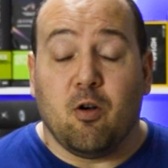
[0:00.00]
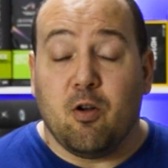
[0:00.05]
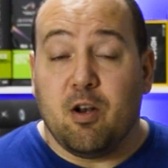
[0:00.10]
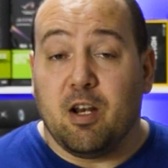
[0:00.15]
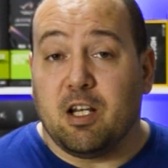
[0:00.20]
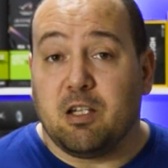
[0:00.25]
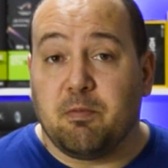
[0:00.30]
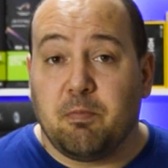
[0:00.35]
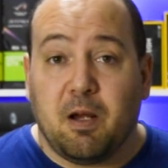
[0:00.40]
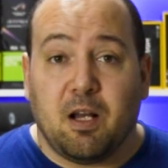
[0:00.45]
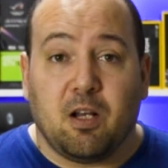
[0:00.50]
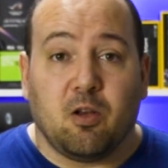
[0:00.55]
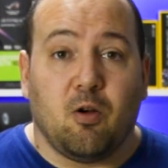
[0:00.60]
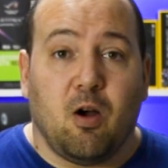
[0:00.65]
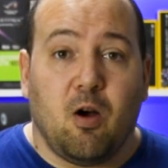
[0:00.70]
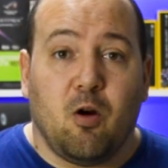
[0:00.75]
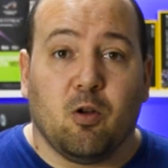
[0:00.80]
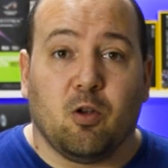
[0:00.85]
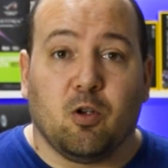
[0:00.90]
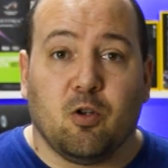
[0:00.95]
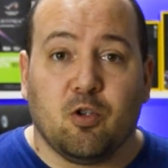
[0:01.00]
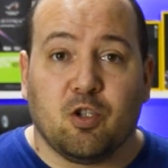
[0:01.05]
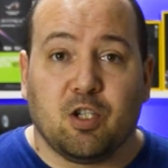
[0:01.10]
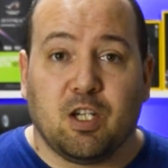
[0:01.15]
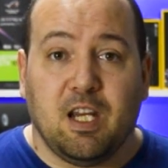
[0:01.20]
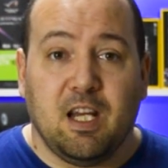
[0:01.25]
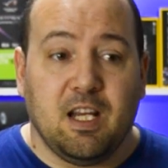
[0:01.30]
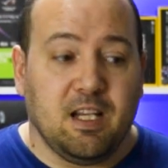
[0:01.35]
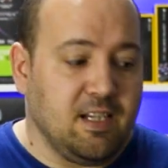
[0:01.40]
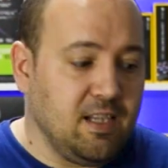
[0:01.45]
con respecto a otros
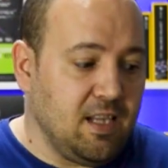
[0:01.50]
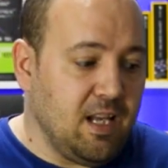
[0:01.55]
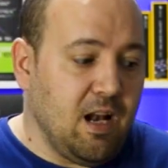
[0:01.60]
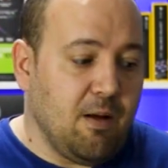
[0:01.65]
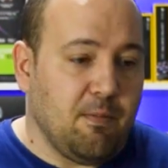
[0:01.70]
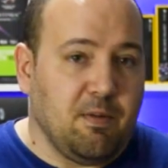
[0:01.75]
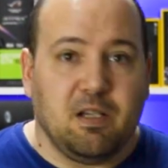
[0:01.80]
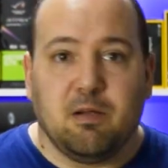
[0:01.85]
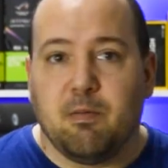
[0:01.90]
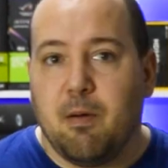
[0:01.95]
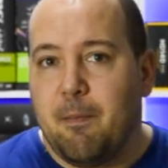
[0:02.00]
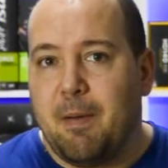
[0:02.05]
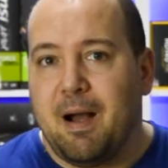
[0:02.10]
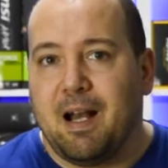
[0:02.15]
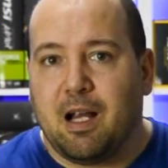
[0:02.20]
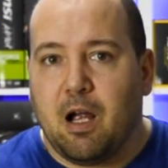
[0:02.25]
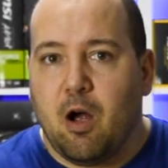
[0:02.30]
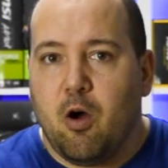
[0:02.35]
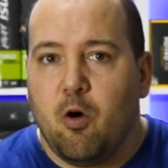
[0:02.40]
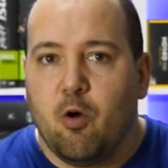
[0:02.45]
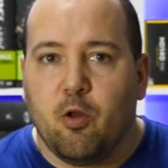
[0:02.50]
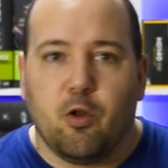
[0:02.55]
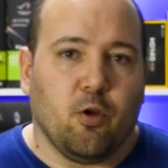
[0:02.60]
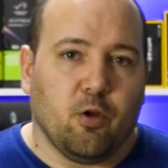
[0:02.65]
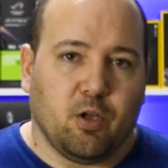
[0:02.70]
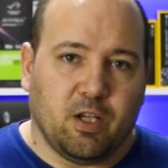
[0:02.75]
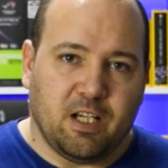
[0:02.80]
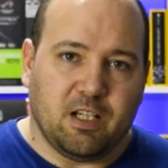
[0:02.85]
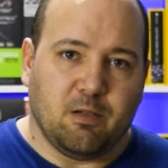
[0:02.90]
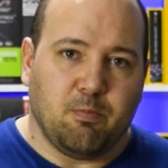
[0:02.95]
kits de la misma marca o
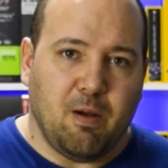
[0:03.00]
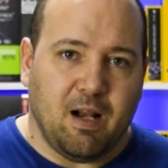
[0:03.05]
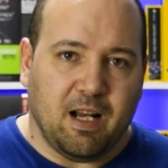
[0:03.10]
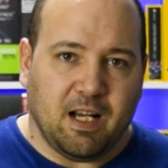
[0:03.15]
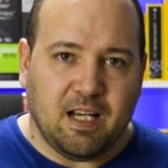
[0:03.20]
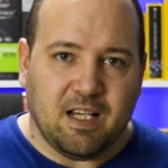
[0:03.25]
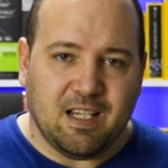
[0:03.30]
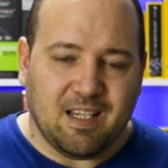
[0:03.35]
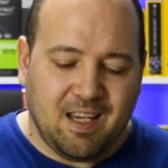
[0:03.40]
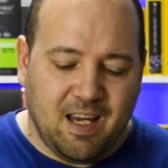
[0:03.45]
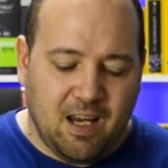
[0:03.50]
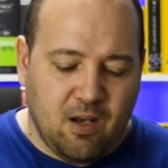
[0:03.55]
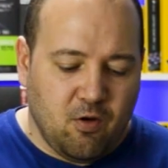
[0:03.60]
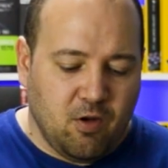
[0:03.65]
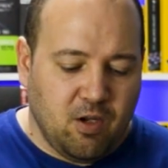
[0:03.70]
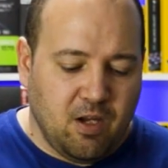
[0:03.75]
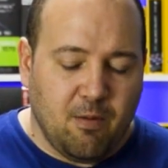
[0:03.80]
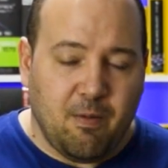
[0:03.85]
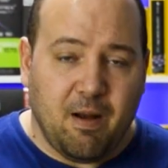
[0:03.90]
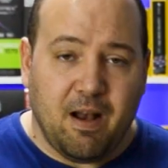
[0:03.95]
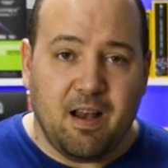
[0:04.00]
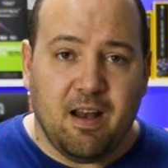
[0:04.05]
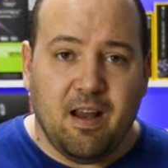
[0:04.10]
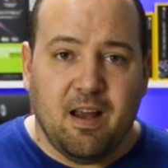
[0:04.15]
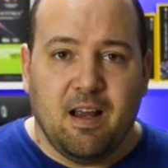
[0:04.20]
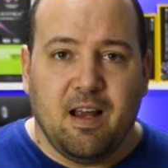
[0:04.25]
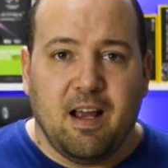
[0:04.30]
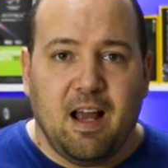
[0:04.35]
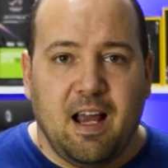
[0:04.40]
de otras marcas que no llevan